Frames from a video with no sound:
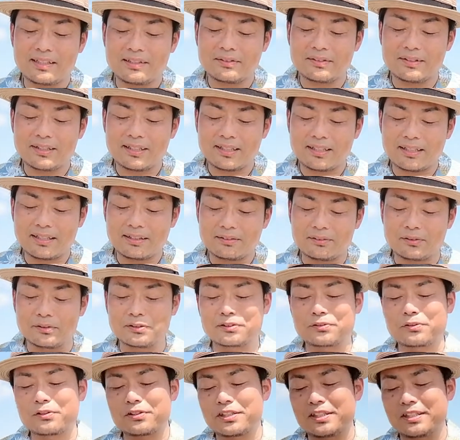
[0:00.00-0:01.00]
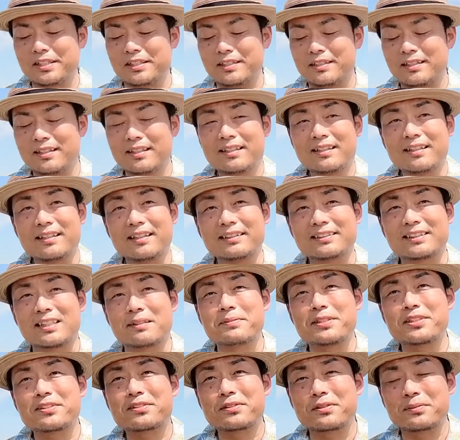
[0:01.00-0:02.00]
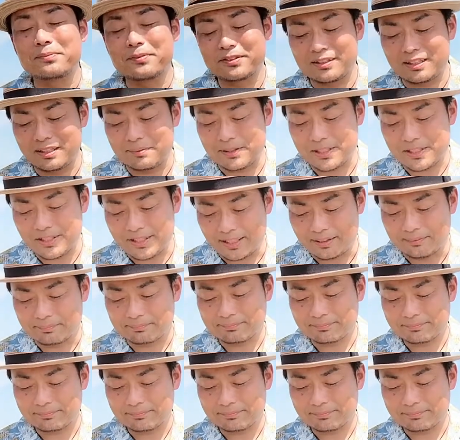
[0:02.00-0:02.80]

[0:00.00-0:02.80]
いよなと少し寂しく思っていました。